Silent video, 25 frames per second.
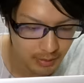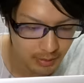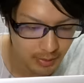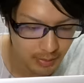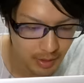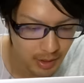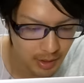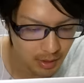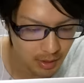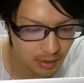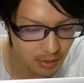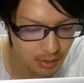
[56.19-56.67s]

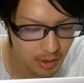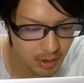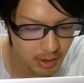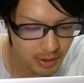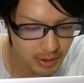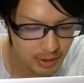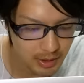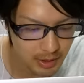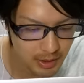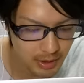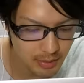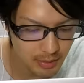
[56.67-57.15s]
まあ今
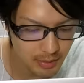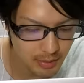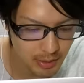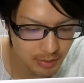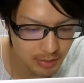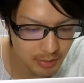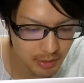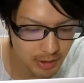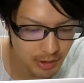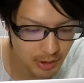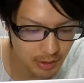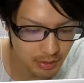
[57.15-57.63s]
回でスキルマ
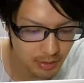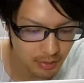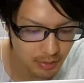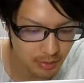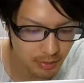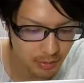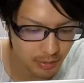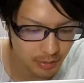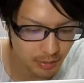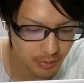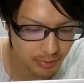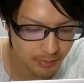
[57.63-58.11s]
は無理だと
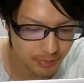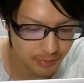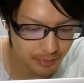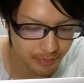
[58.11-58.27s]
思う